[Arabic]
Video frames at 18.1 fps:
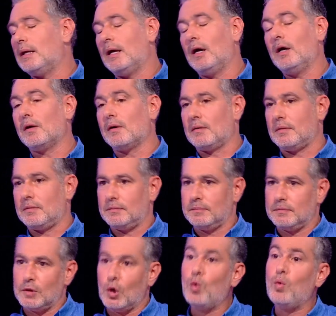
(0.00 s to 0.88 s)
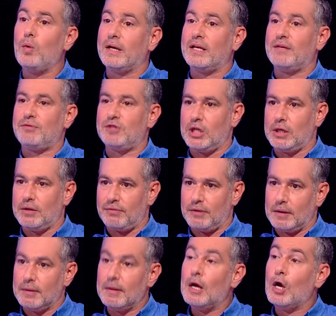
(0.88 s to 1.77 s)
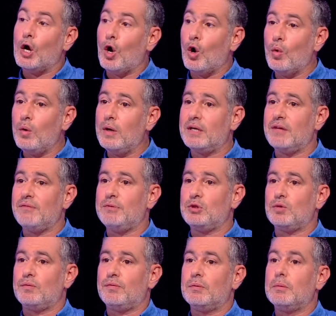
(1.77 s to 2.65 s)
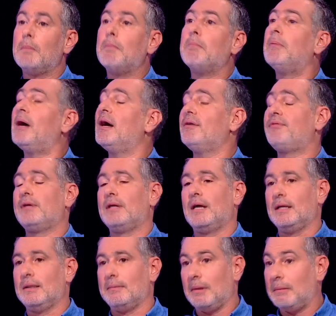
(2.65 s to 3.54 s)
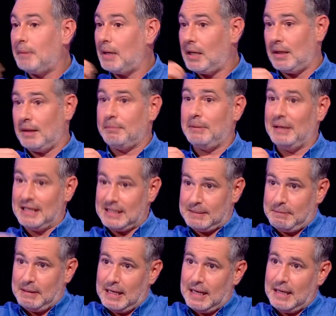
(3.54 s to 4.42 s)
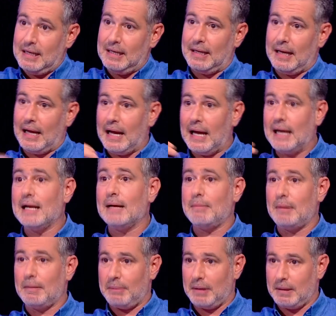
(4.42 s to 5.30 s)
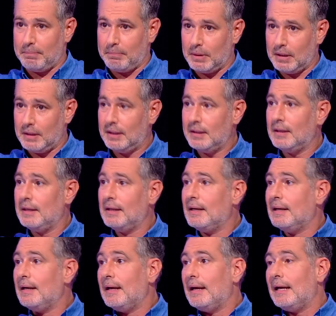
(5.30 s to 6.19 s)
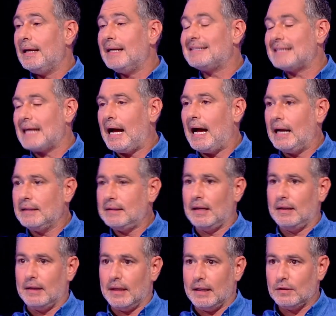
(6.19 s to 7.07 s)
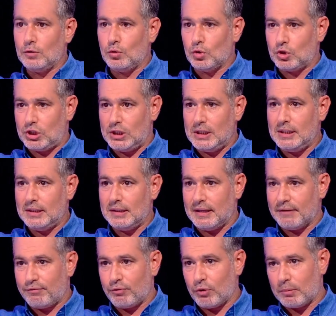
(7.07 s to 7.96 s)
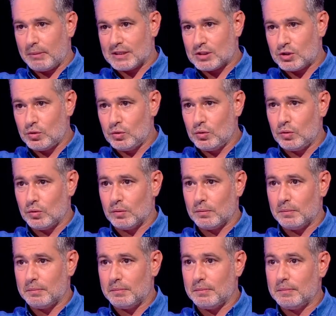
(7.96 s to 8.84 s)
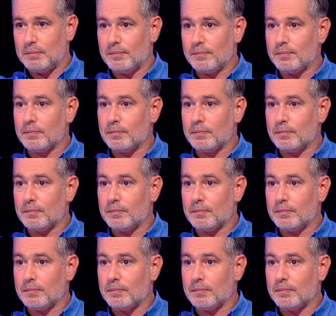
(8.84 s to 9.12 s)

حر هو كيف شايفها بس انت هو كممثل ما فرقانه ما بالنسبه لإلي انا ما بحبها اذا حدا عنده شيء ديفورماسيون اذا ما عنده